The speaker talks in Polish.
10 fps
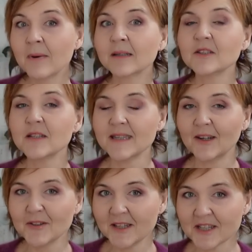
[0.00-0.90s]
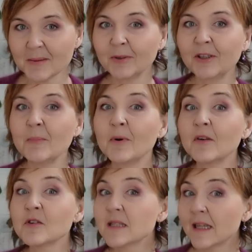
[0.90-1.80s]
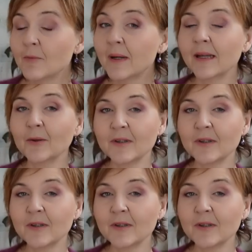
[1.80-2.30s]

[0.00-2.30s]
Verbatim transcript: Bardzo się z tego cieszę, bo do tej pory wszystkie ubrania,